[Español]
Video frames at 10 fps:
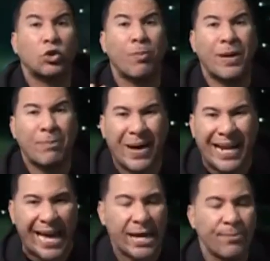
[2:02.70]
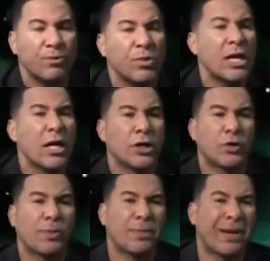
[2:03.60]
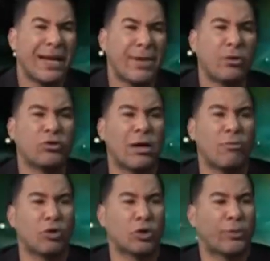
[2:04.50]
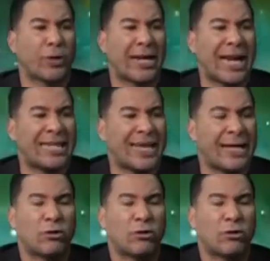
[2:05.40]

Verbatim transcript: el Super Super Superpalé me gusta mucho porque la gente